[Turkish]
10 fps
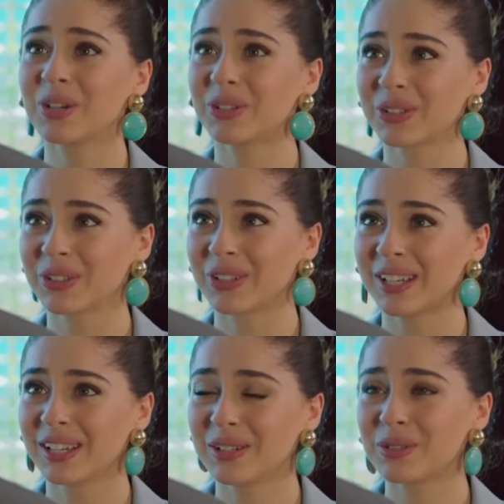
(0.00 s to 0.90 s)
Yok,
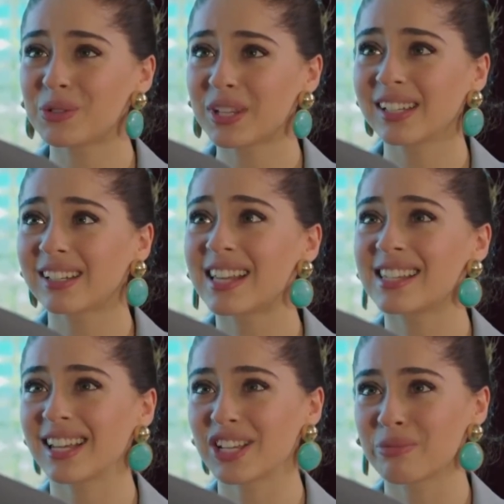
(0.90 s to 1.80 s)
Rüzgar'ın
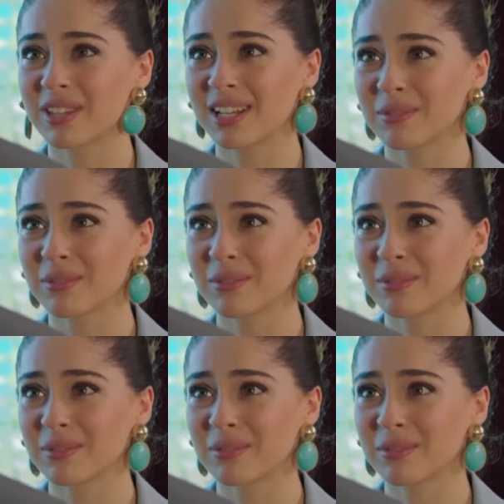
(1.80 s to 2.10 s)
reisi geçmedi